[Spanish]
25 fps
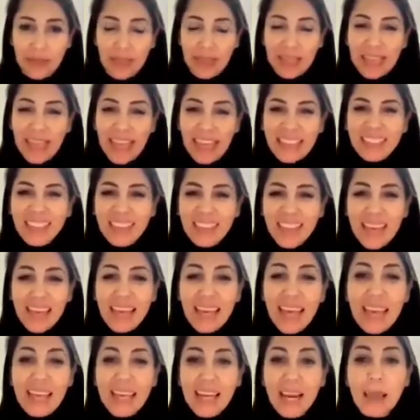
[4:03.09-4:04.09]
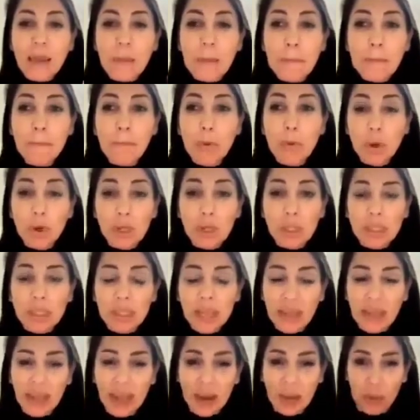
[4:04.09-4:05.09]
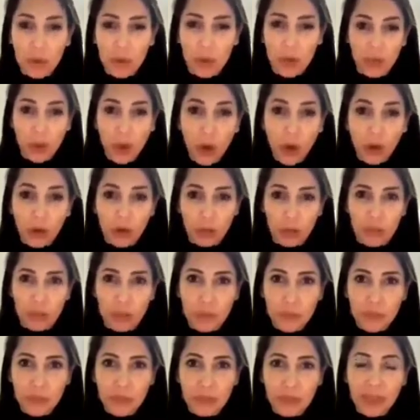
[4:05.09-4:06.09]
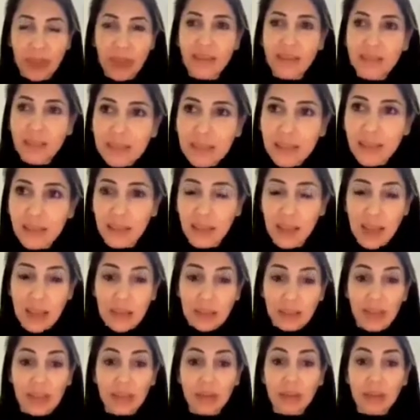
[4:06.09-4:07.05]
que se deje en la impunidad al violador es decir,